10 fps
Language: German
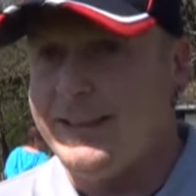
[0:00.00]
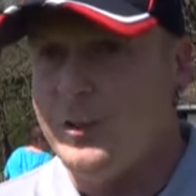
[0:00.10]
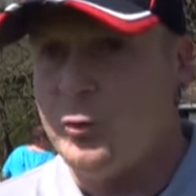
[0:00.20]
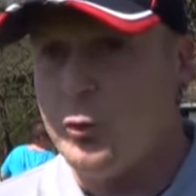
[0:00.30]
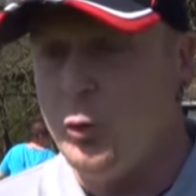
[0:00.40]

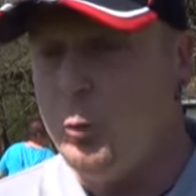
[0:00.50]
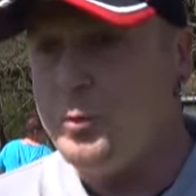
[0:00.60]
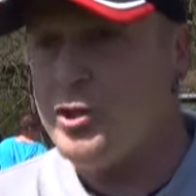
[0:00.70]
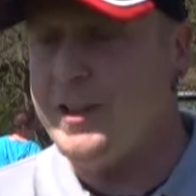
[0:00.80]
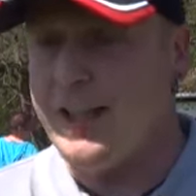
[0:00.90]
Den
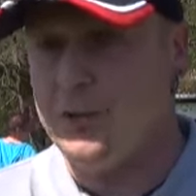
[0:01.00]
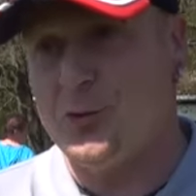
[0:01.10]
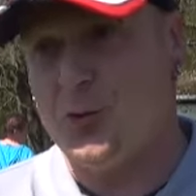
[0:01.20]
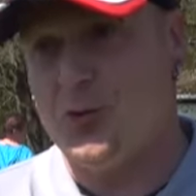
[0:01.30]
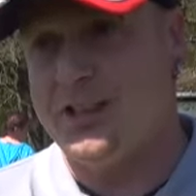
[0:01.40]
typischen
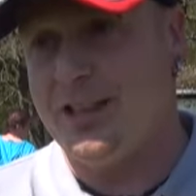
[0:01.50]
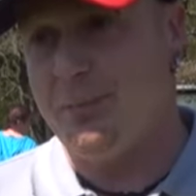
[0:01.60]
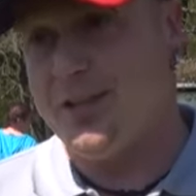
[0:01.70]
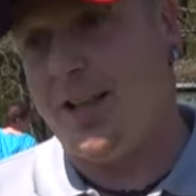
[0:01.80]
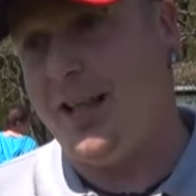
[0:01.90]
Rettungshund
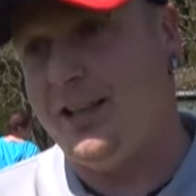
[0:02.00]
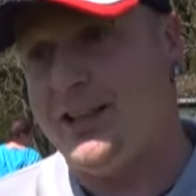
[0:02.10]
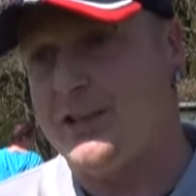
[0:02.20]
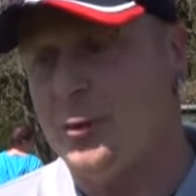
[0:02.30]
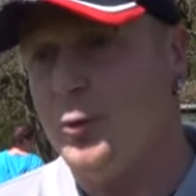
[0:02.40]
gibt's
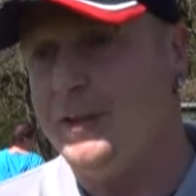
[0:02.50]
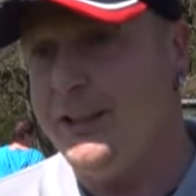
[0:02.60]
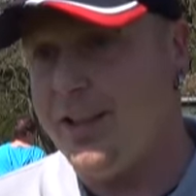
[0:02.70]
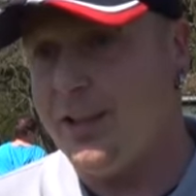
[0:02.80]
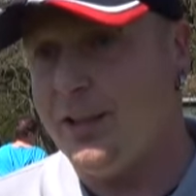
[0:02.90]
eigentlich so
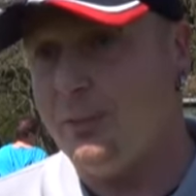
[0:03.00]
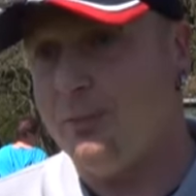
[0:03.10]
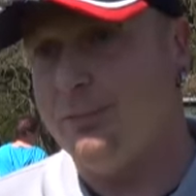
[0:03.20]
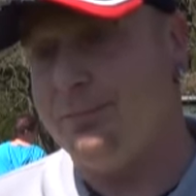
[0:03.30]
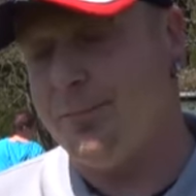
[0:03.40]
nicht.
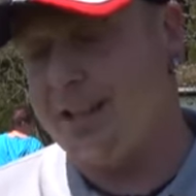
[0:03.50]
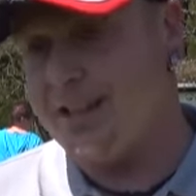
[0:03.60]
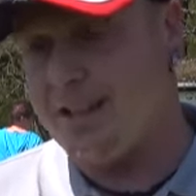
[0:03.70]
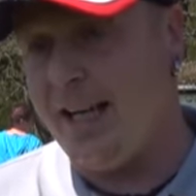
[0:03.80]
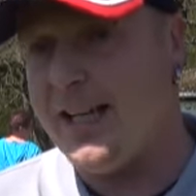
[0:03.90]

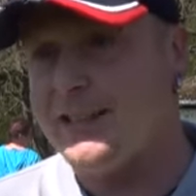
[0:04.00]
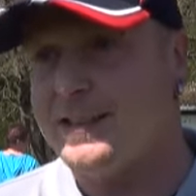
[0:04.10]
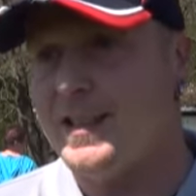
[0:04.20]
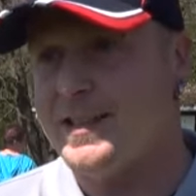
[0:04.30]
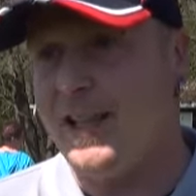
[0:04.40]
Man
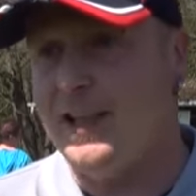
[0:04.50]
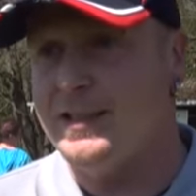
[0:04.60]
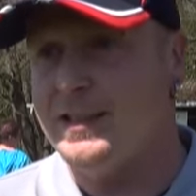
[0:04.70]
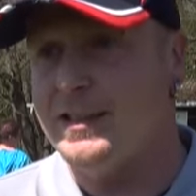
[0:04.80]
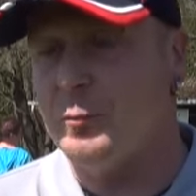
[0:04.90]
sagt, dass
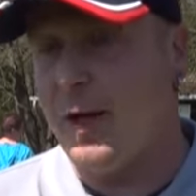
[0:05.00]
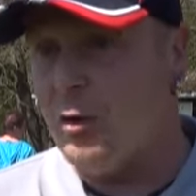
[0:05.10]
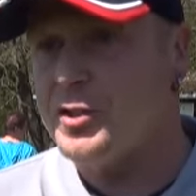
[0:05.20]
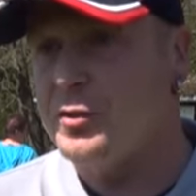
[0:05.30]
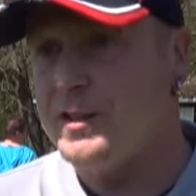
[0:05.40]
alle
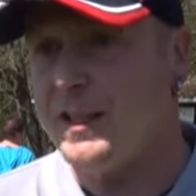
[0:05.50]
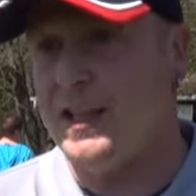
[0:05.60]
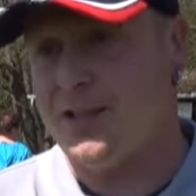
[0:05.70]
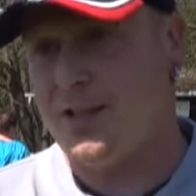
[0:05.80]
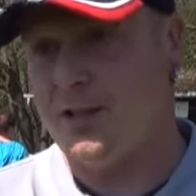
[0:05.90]

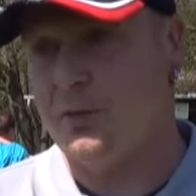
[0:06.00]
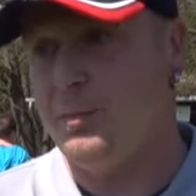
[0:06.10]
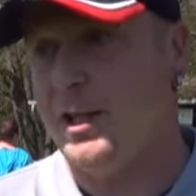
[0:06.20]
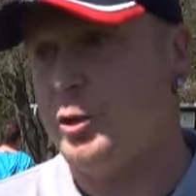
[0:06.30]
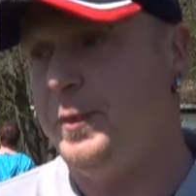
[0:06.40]
Gebrauchshunderassen,
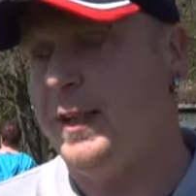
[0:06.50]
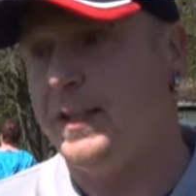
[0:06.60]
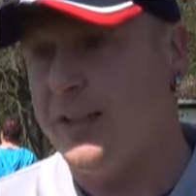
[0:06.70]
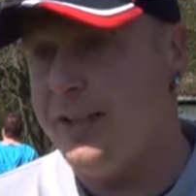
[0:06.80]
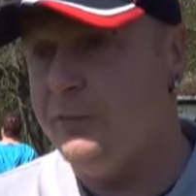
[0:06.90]
zum Beispiel
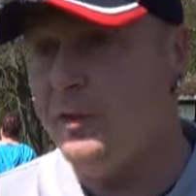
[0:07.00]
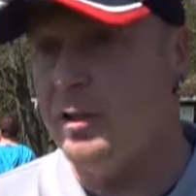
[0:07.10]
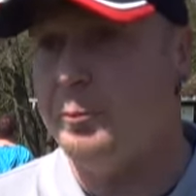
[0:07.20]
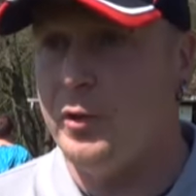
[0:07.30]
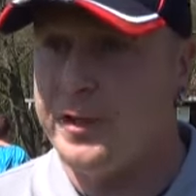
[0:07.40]

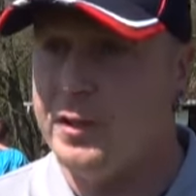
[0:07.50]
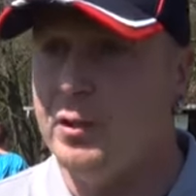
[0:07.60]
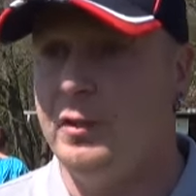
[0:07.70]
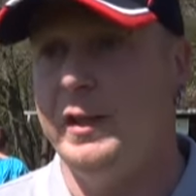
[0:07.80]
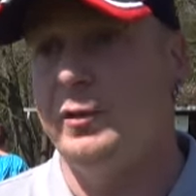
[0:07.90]
Retriever, Border
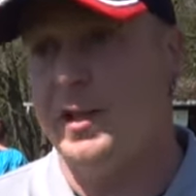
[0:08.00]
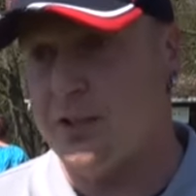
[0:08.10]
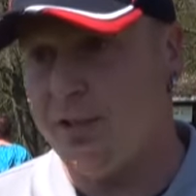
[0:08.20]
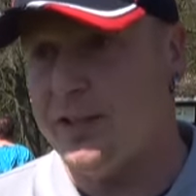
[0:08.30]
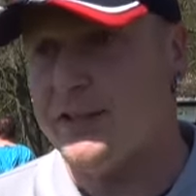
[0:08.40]
Collie
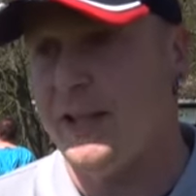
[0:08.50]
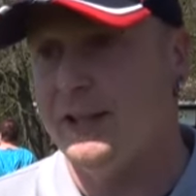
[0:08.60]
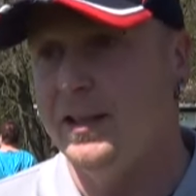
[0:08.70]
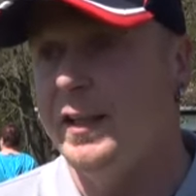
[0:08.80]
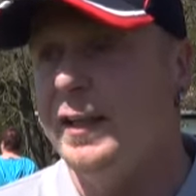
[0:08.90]
oder solche
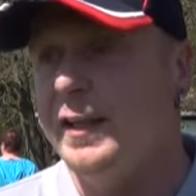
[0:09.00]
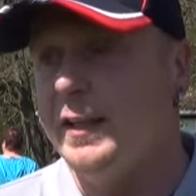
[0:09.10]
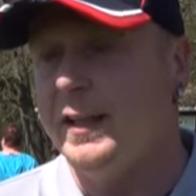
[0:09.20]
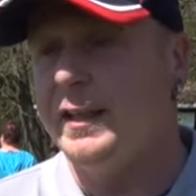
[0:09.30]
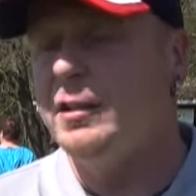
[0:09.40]
Sachen,
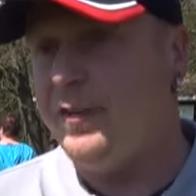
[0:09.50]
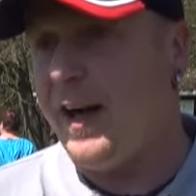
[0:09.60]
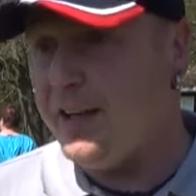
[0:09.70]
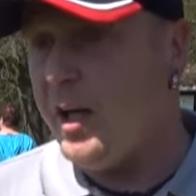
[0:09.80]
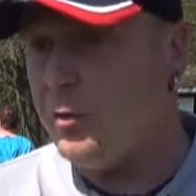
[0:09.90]
äh, die
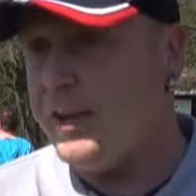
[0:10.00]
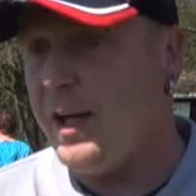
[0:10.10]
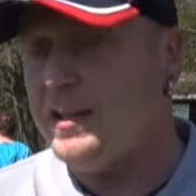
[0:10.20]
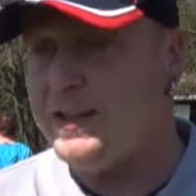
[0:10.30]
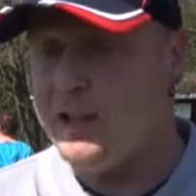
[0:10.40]
Veranlagung
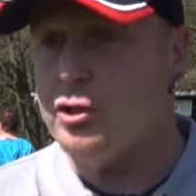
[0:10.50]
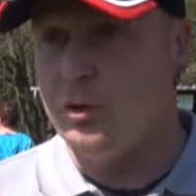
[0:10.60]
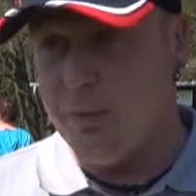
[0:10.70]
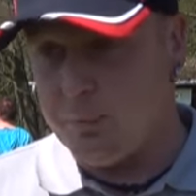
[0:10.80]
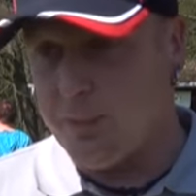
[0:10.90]
ja an sich
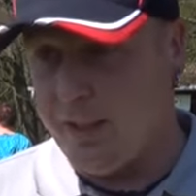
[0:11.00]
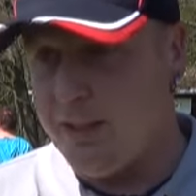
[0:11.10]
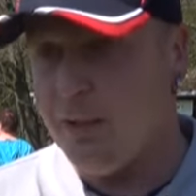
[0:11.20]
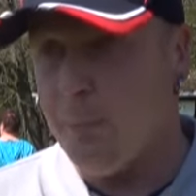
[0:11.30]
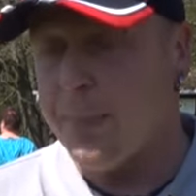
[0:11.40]
schon
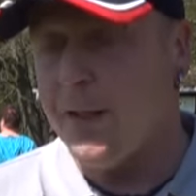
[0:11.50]
mitbringen.